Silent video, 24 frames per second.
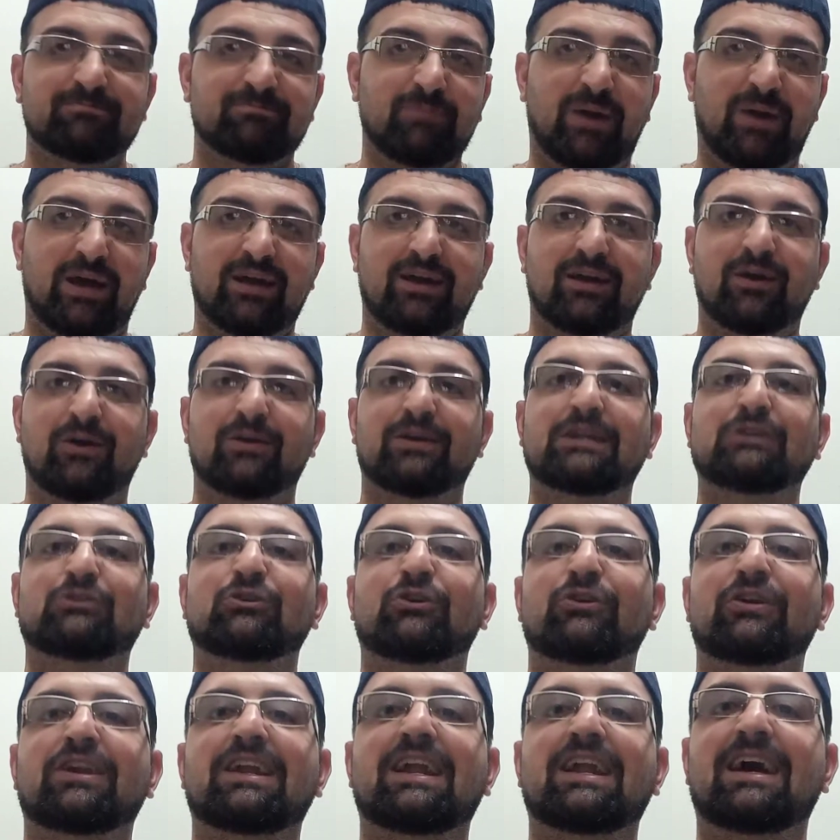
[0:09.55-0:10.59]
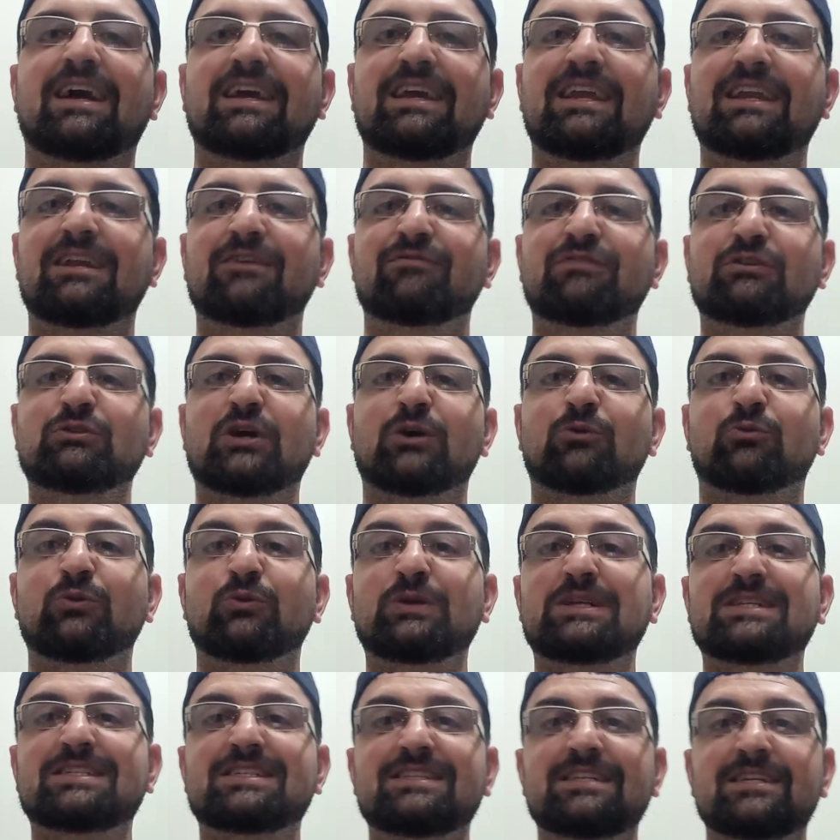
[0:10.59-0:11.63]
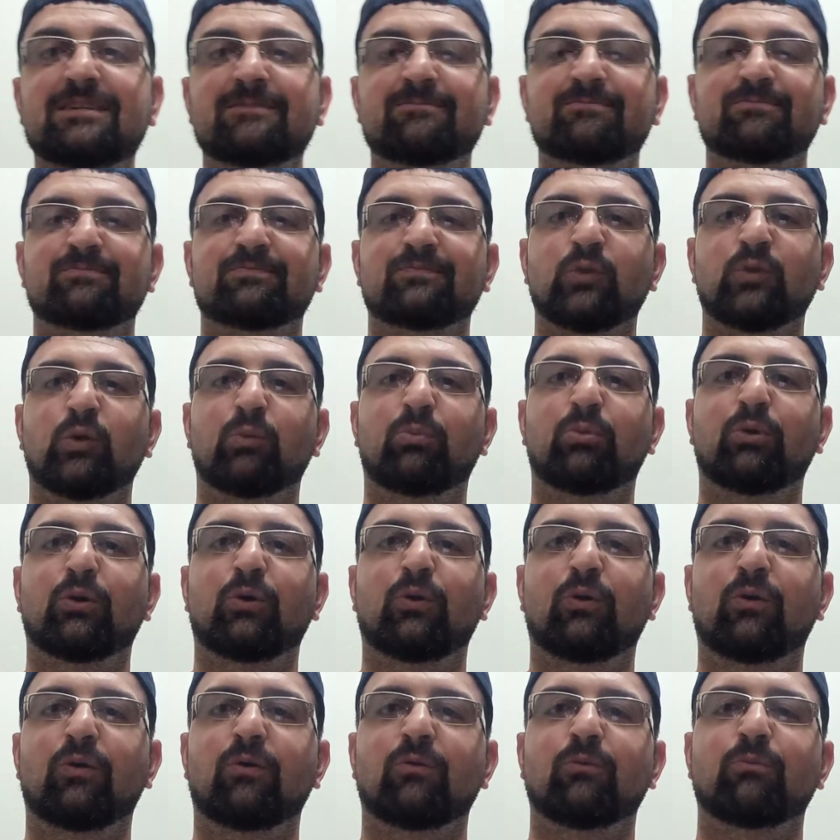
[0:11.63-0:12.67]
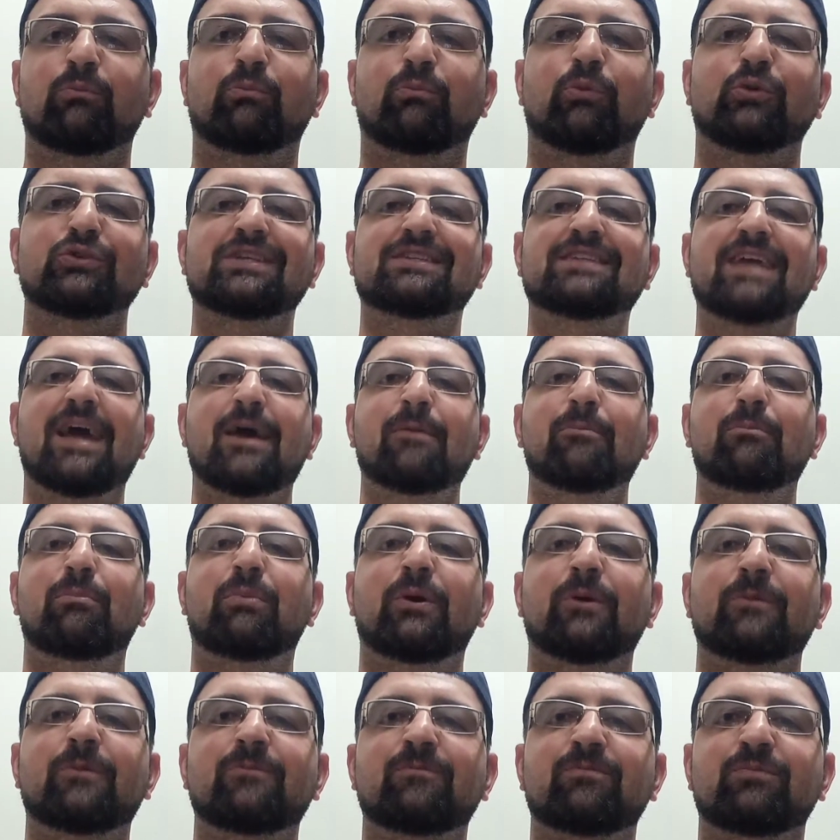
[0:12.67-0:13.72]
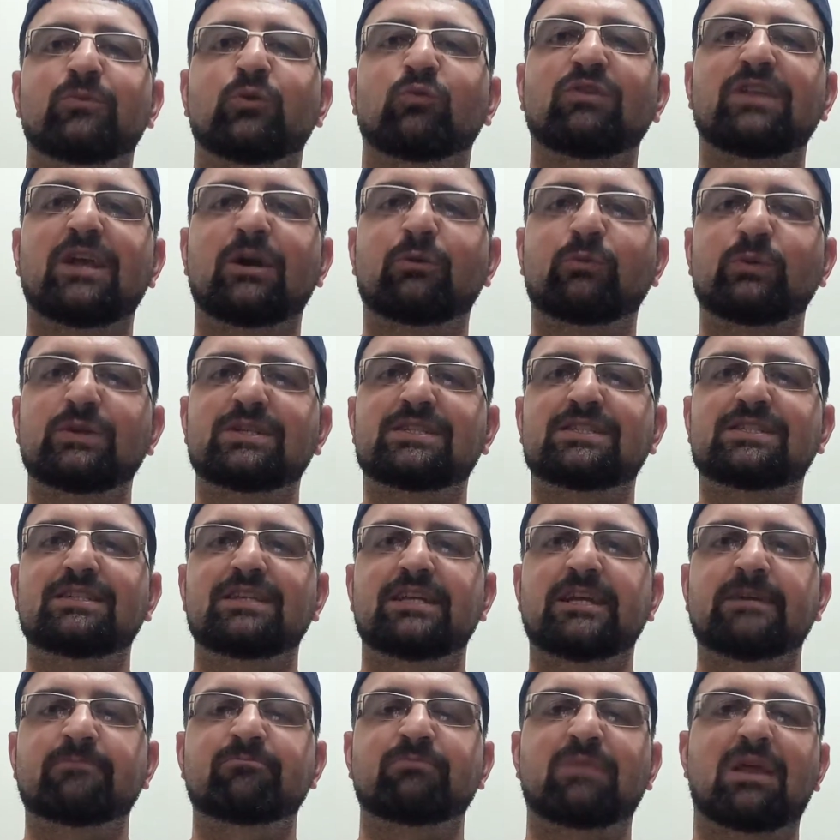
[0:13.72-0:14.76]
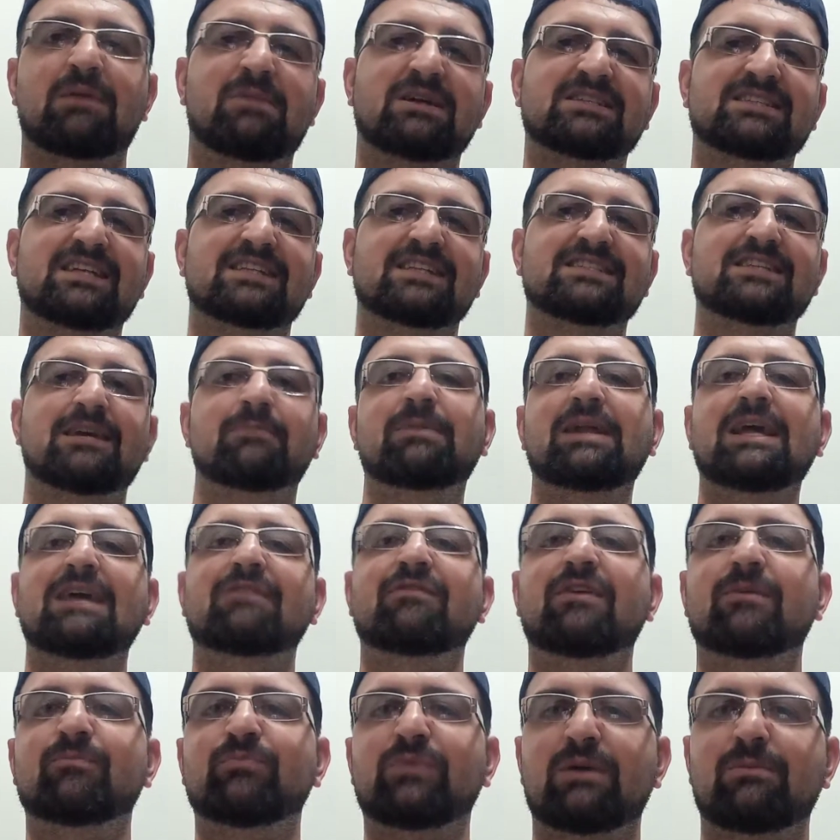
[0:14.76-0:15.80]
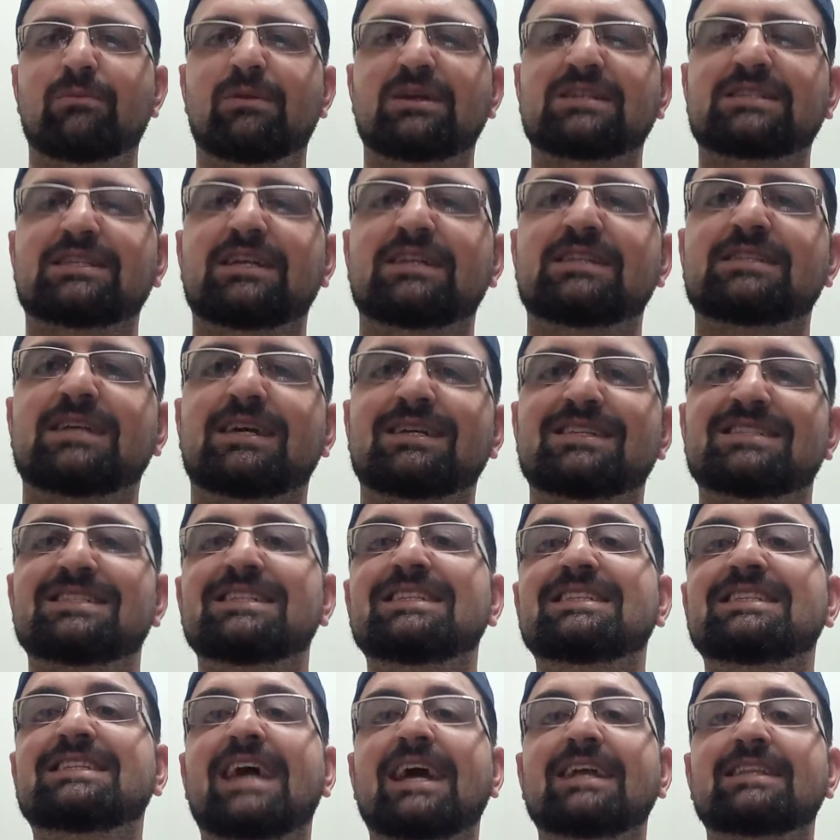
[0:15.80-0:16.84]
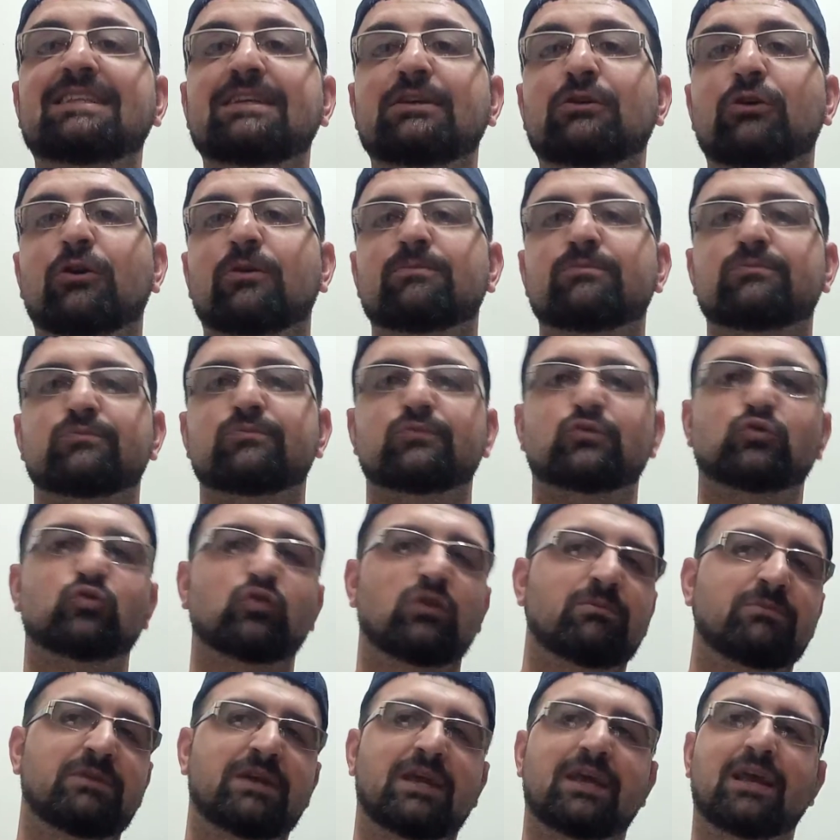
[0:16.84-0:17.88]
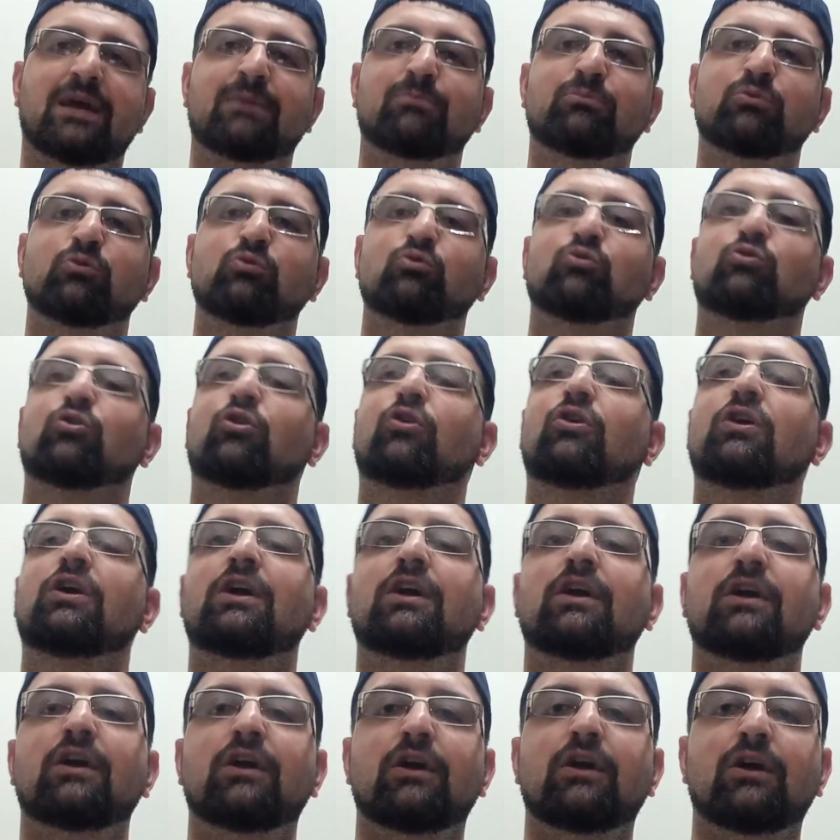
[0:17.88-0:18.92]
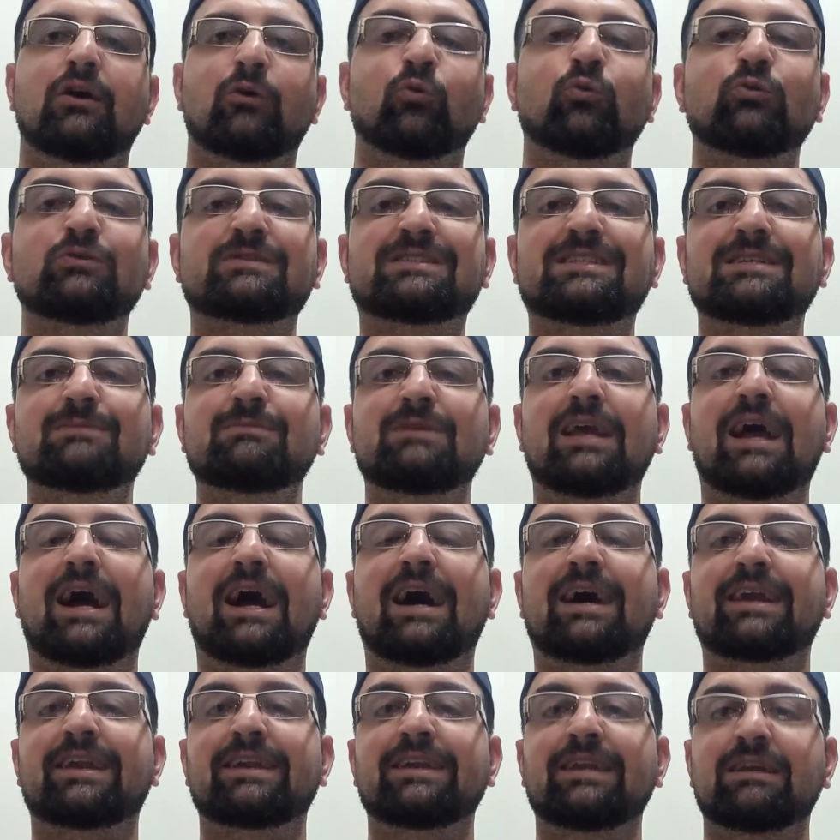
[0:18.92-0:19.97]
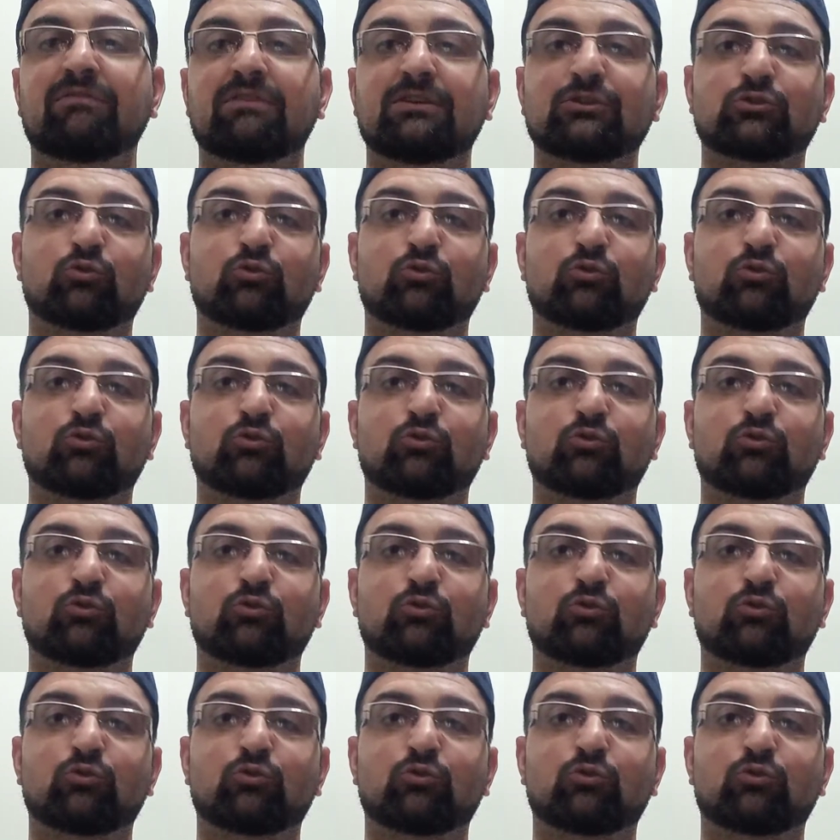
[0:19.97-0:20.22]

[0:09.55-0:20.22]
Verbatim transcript: Beh, ritorna il video acquisti dopo un po' di tempo, un video acquisti abbastanza breve, abbastanza sintetico sui miei appunto ultimi arrivi.